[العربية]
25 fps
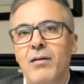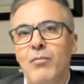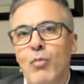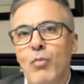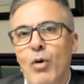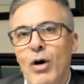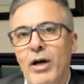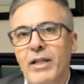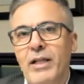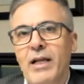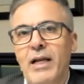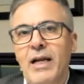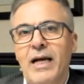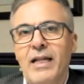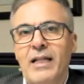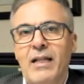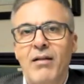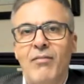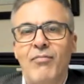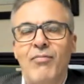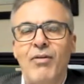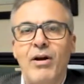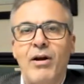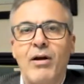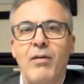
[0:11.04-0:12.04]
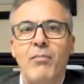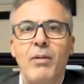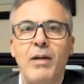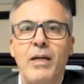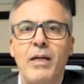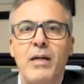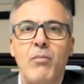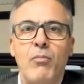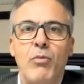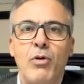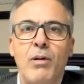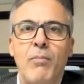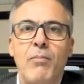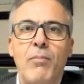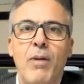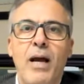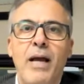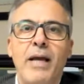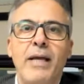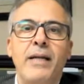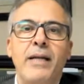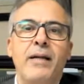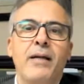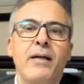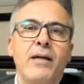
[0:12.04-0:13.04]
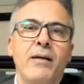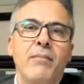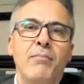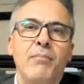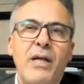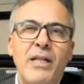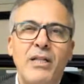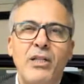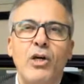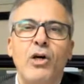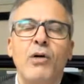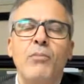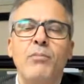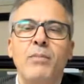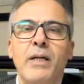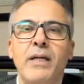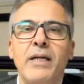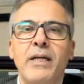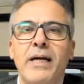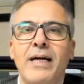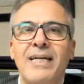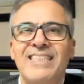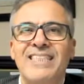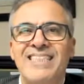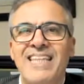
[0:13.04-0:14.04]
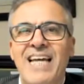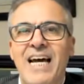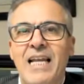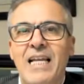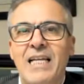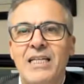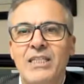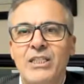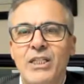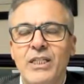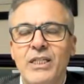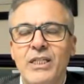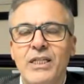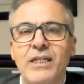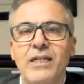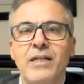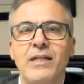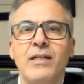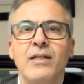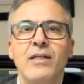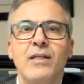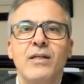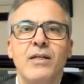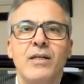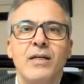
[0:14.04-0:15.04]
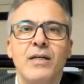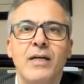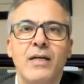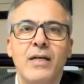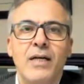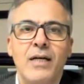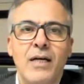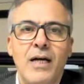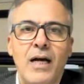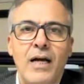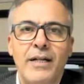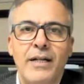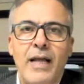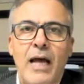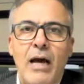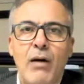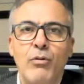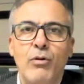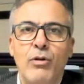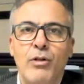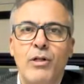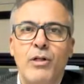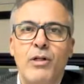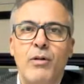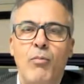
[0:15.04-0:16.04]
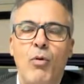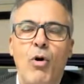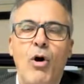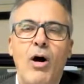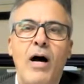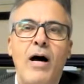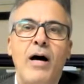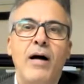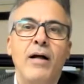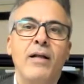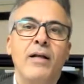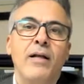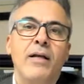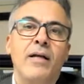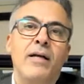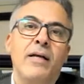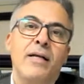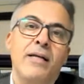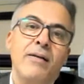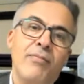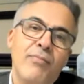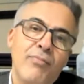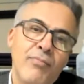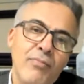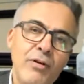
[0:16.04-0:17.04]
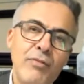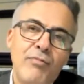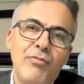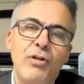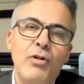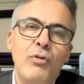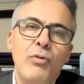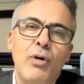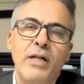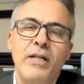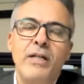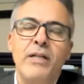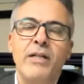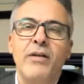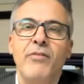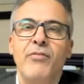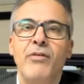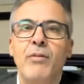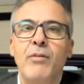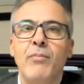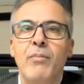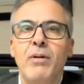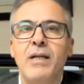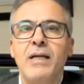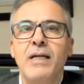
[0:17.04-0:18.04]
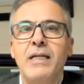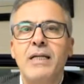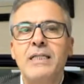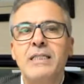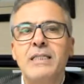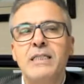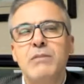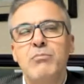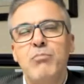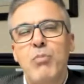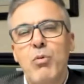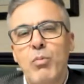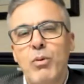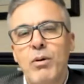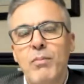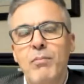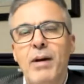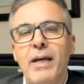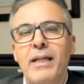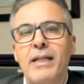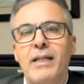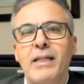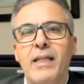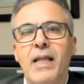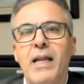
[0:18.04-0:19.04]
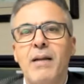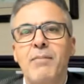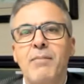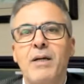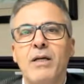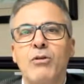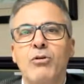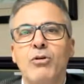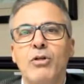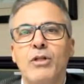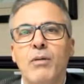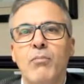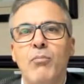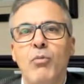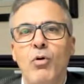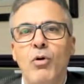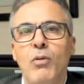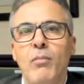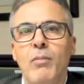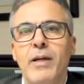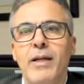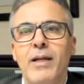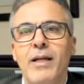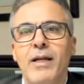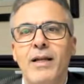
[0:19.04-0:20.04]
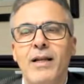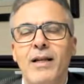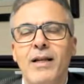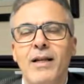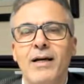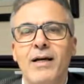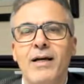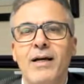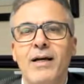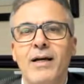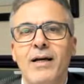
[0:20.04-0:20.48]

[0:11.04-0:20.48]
معادلات الفرق بين المربعين نعطيكم طريقه سهله جدا آه، تحاولوا تتبعوها في فيديوهات ندير فيهم بالانجليزي ممكن بعض الطلبه يقدروا يتبعوهم لان